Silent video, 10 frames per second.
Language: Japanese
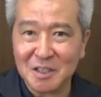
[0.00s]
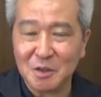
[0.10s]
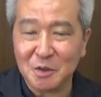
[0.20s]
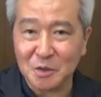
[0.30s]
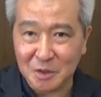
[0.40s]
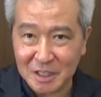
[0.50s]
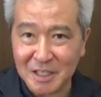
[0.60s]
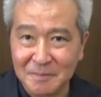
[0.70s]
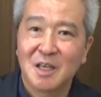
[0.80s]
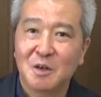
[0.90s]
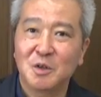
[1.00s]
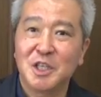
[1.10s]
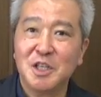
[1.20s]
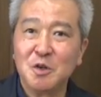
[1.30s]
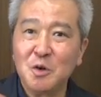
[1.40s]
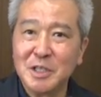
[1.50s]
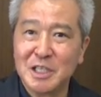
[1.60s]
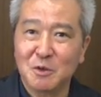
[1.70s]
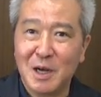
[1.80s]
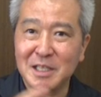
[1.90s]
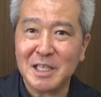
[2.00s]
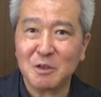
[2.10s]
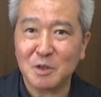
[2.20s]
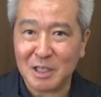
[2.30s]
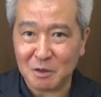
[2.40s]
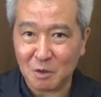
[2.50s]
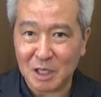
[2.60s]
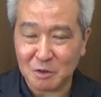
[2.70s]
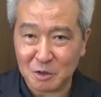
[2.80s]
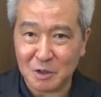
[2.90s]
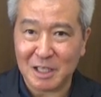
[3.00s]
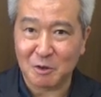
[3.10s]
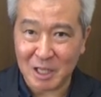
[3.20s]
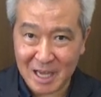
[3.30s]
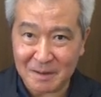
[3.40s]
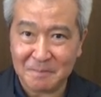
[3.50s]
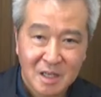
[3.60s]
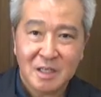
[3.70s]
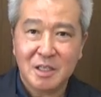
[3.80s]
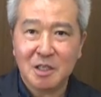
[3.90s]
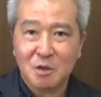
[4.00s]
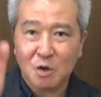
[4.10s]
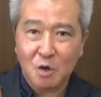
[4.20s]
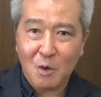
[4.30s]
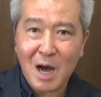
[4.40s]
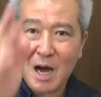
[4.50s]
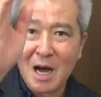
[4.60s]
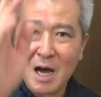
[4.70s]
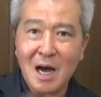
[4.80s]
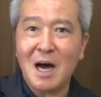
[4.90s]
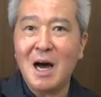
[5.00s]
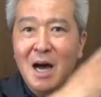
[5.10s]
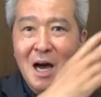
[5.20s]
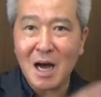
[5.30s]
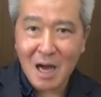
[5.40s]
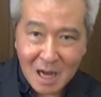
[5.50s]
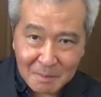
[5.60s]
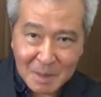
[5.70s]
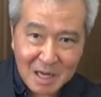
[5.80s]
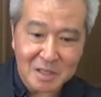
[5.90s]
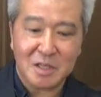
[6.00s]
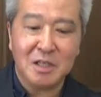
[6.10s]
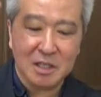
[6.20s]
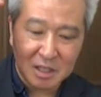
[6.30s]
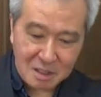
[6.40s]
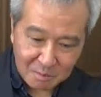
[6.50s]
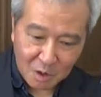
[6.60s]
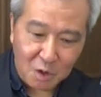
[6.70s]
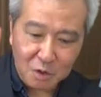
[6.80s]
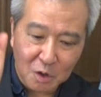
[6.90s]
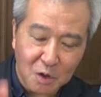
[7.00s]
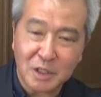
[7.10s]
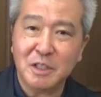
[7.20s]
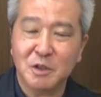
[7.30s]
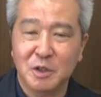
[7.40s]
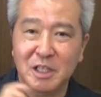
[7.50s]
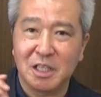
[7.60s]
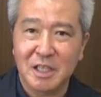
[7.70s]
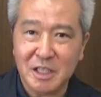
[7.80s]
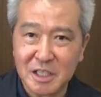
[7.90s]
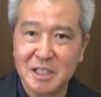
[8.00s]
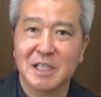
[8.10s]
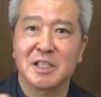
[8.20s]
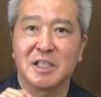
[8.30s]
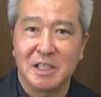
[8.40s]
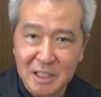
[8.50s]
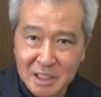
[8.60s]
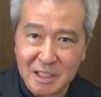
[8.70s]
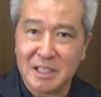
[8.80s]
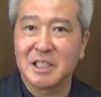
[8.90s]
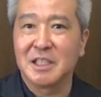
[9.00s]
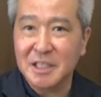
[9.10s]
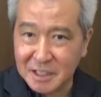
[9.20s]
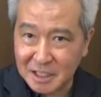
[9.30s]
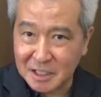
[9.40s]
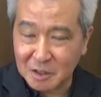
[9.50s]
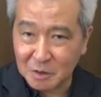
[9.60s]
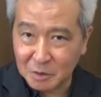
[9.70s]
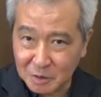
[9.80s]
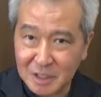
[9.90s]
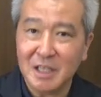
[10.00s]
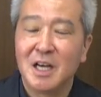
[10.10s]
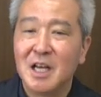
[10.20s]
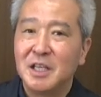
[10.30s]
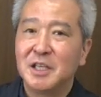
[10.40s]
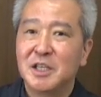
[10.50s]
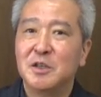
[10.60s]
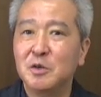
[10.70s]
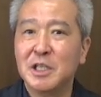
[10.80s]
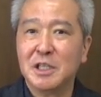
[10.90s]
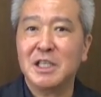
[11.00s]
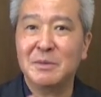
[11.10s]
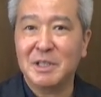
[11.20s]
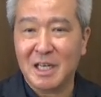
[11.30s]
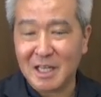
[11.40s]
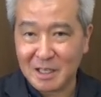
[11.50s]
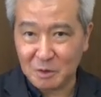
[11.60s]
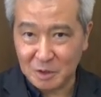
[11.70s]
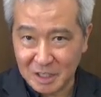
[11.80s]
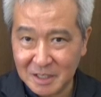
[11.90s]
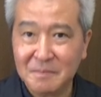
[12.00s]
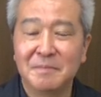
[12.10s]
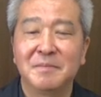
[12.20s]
というふうにこ2小節1セットになってる音楽作りなので人は街に戻りのように123412341234というふうに1小節刻みにならないように